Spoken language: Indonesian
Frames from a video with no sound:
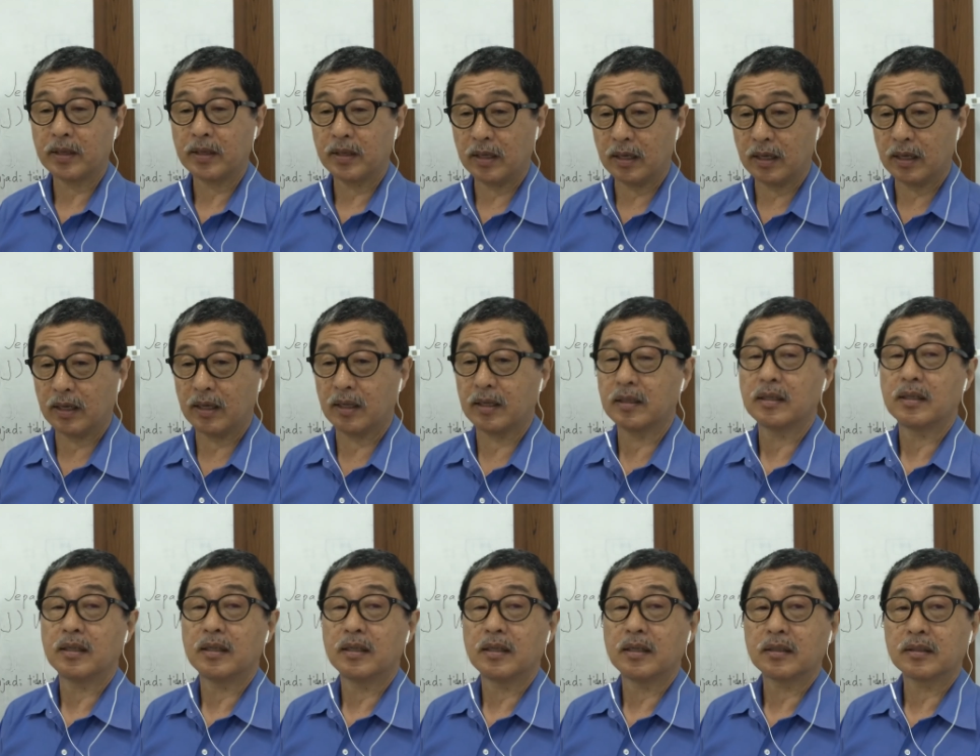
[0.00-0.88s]
Ya,
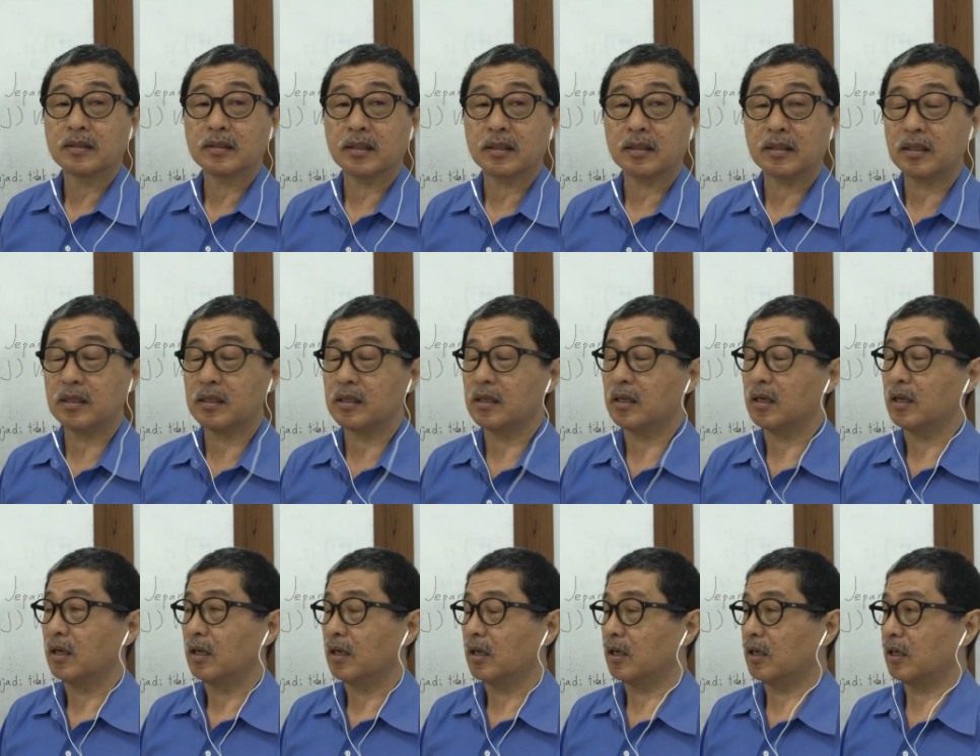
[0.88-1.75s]

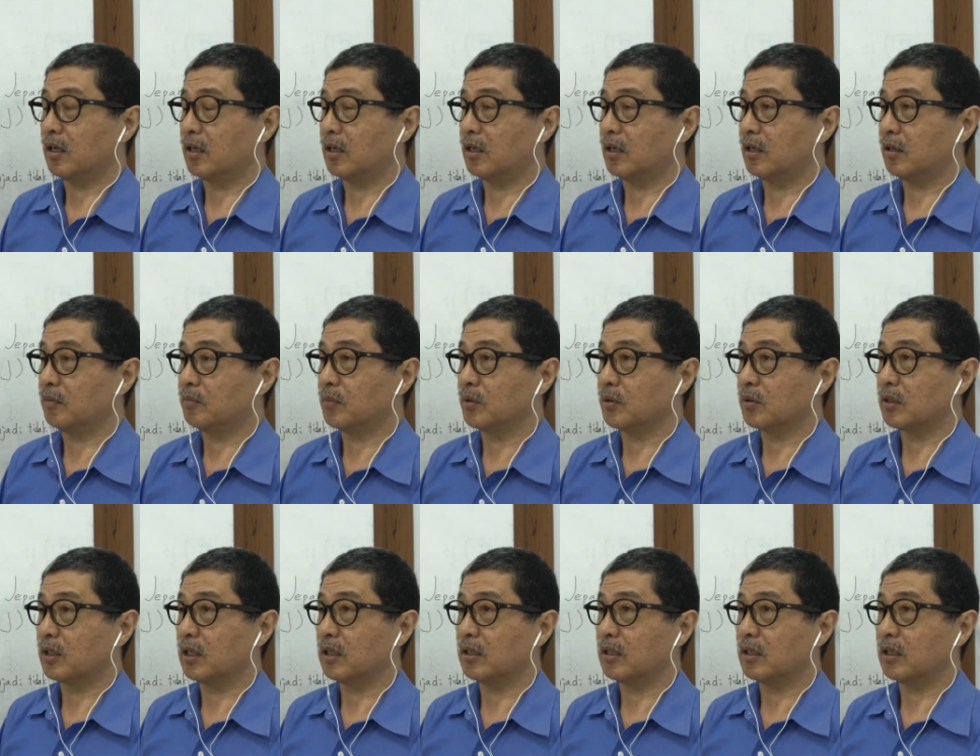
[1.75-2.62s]
jadi uh,
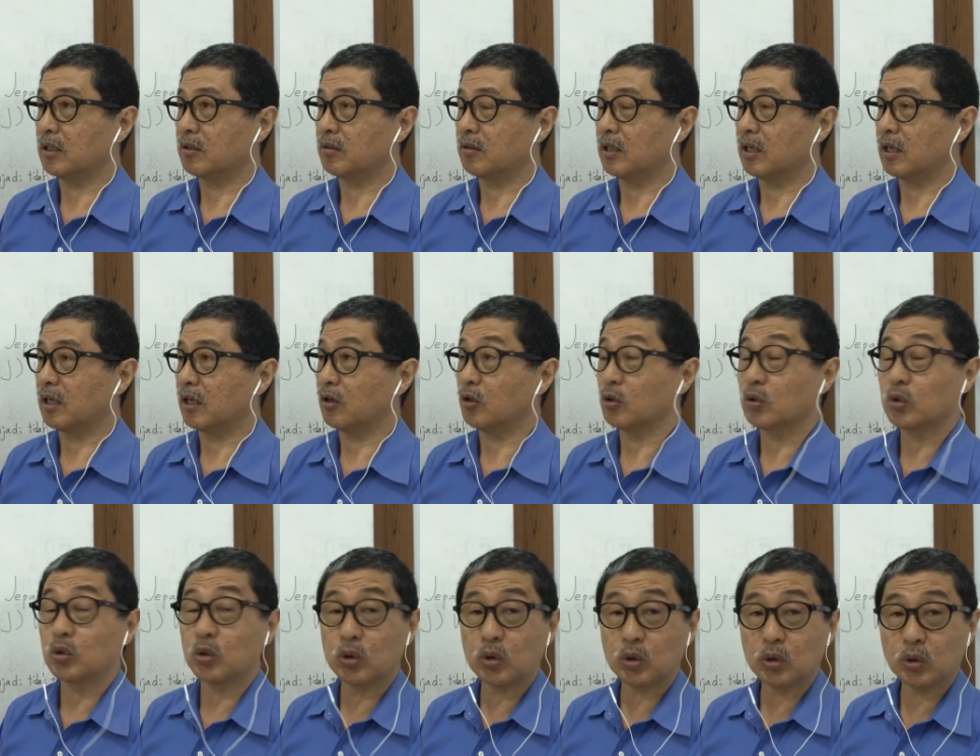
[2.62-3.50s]
mungkin itu ya kalau
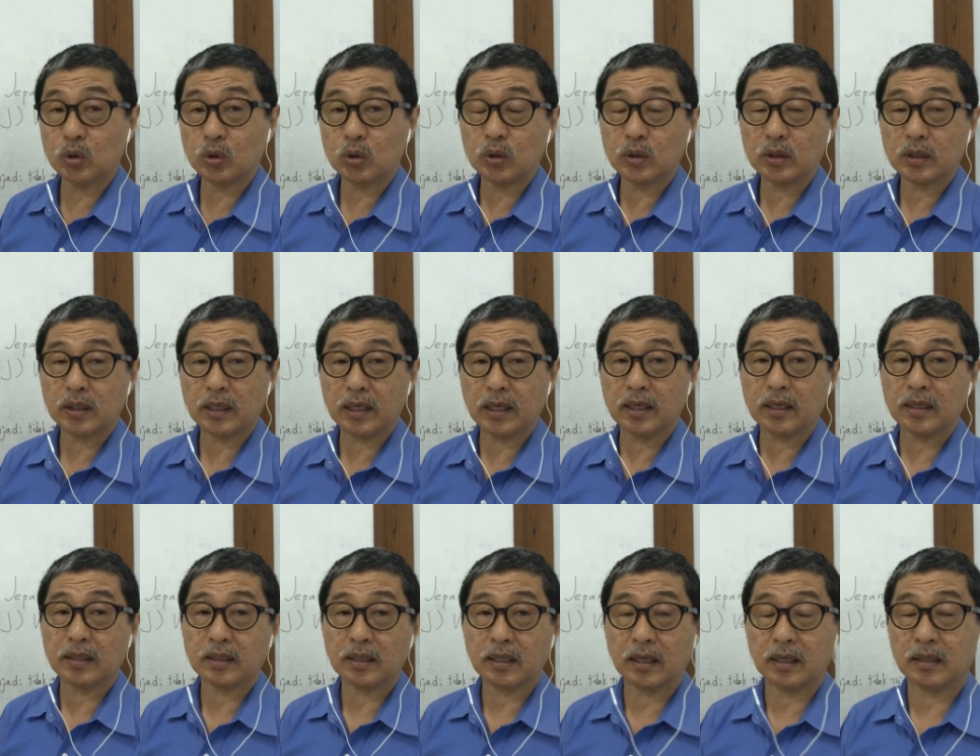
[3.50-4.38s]
dulu ya
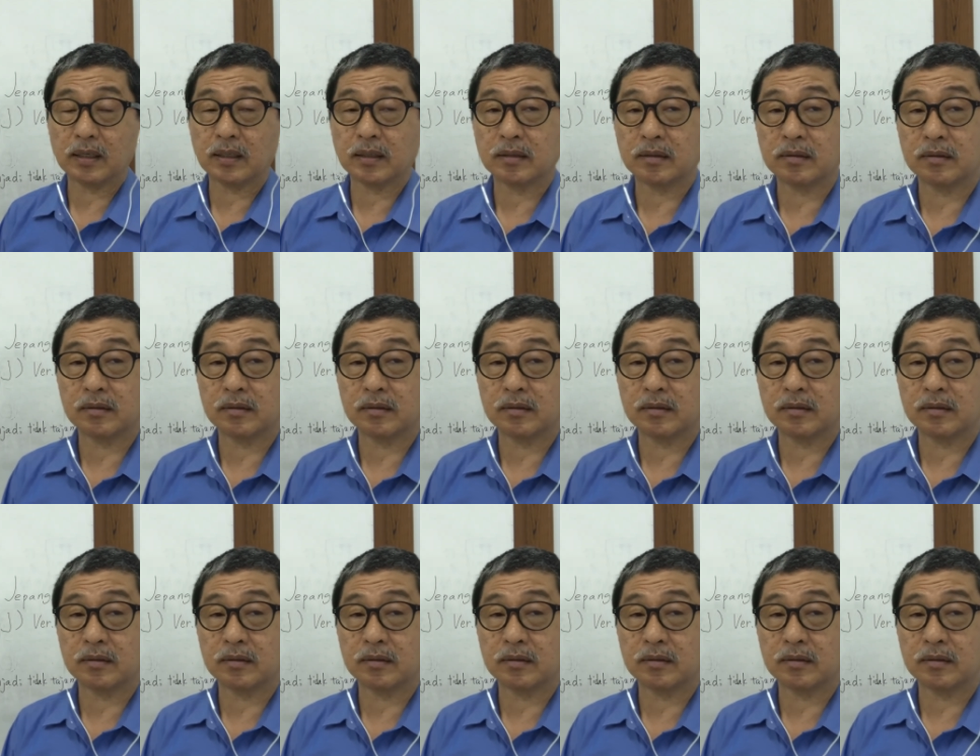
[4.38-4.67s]
yang